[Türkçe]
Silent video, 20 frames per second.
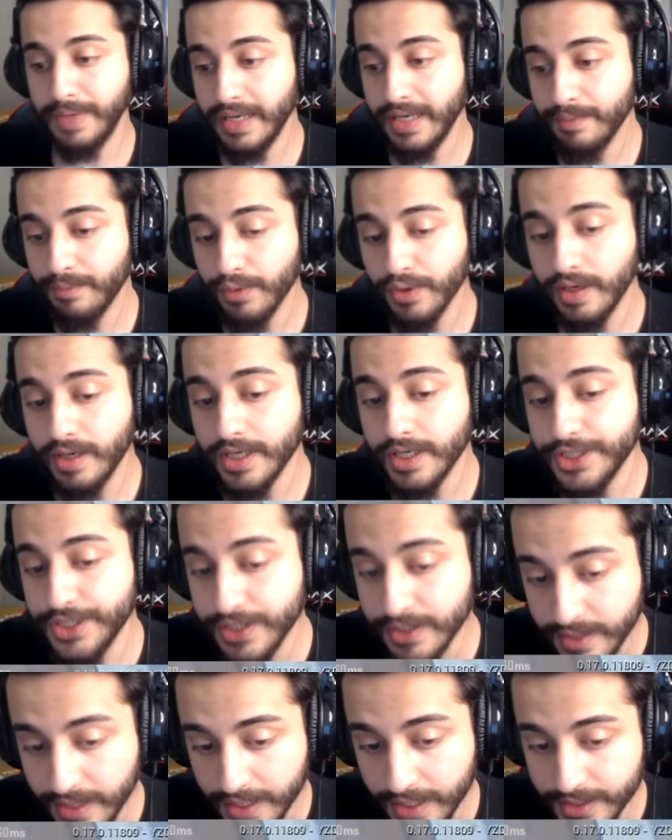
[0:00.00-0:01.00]
benim ona
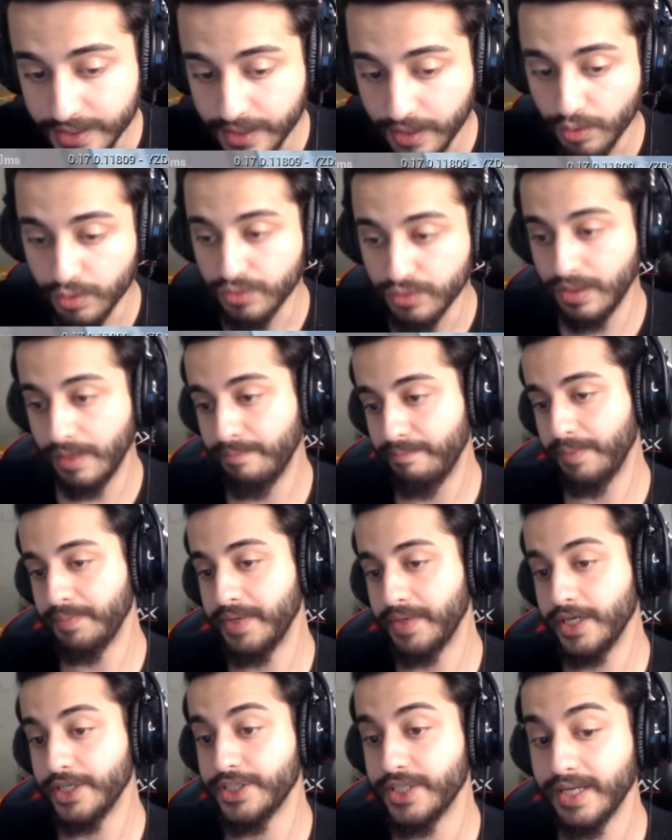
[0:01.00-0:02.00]
aşırı derecede
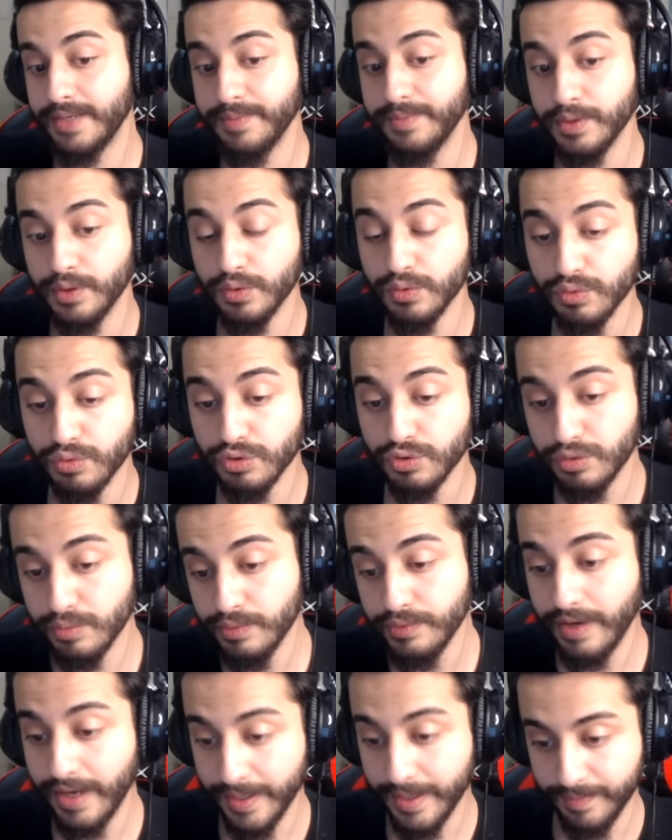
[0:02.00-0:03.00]
özenmem, gecelerimi
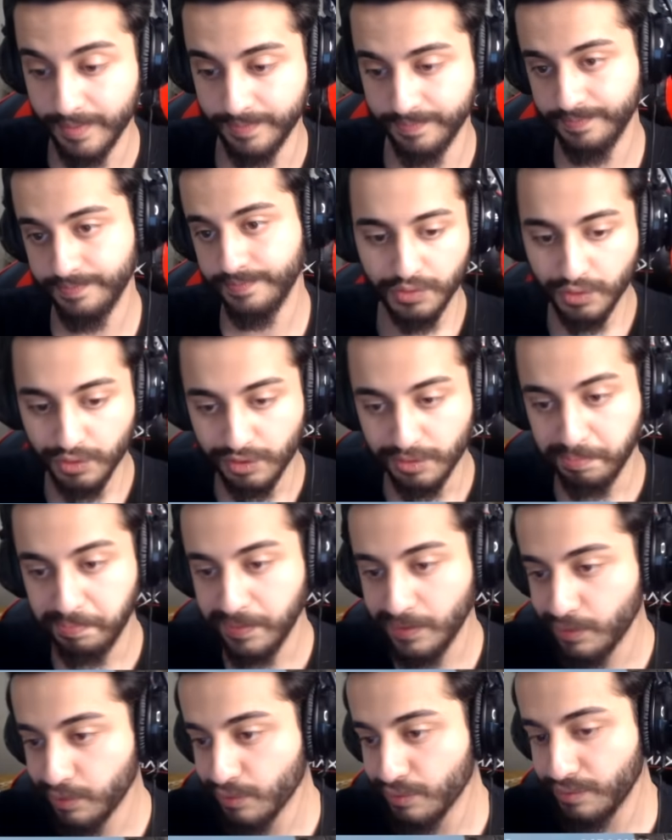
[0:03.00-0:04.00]
gündüzümü vermem.
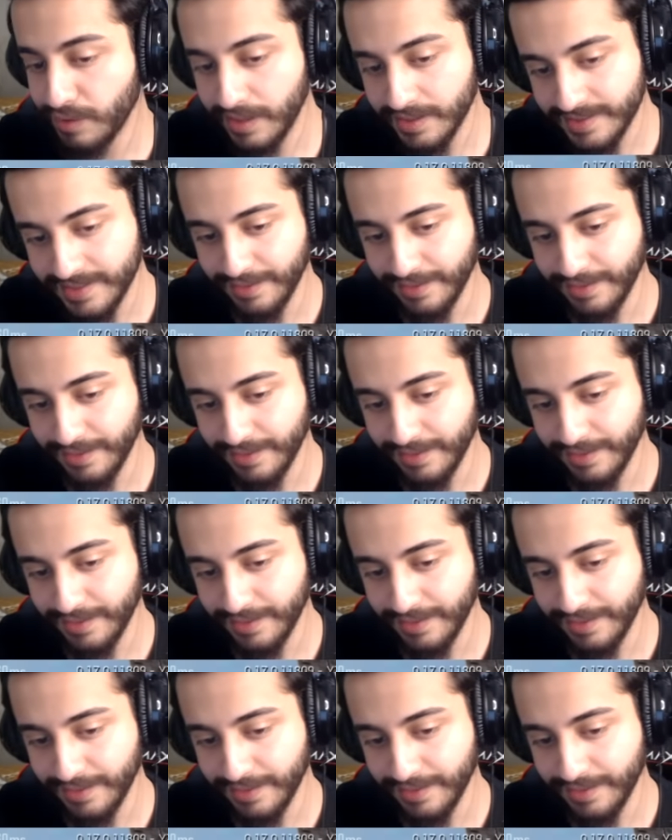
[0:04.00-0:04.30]
YouTube bir kurtlar